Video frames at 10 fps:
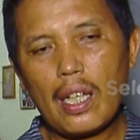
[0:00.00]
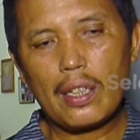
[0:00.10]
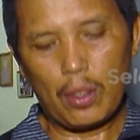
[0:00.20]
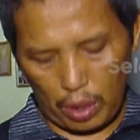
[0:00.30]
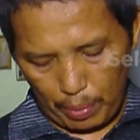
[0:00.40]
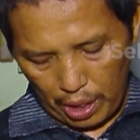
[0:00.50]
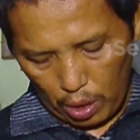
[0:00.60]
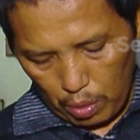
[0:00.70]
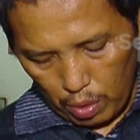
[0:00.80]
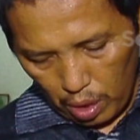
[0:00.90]
ya itu tapi
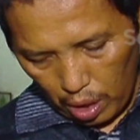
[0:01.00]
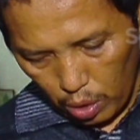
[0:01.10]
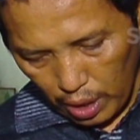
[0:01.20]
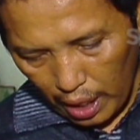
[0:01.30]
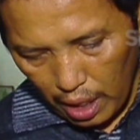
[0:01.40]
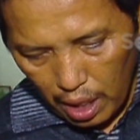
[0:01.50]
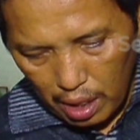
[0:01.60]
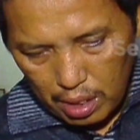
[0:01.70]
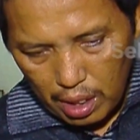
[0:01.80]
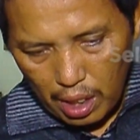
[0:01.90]
kalau kalau saya
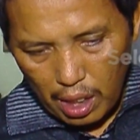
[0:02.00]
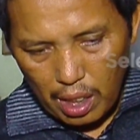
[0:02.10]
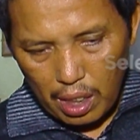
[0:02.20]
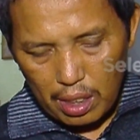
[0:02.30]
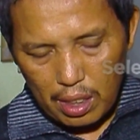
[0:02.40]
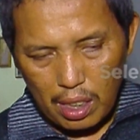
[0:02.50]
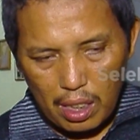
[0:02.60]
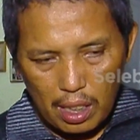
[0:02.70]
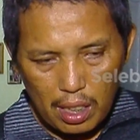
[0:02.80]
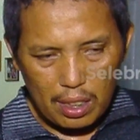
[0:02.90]
sendiri
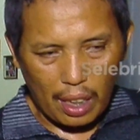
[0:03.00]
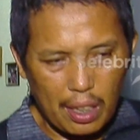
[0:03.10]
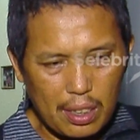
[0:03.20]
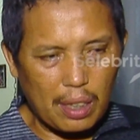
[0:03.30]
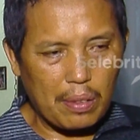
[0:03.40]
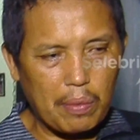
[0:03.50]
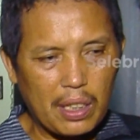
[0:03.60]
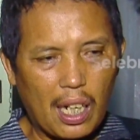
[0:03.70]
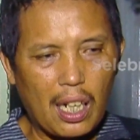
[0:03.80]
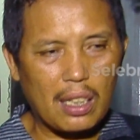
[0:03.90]
saya sih
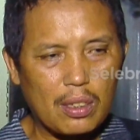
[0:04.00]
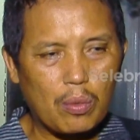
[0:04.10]
menyerahkan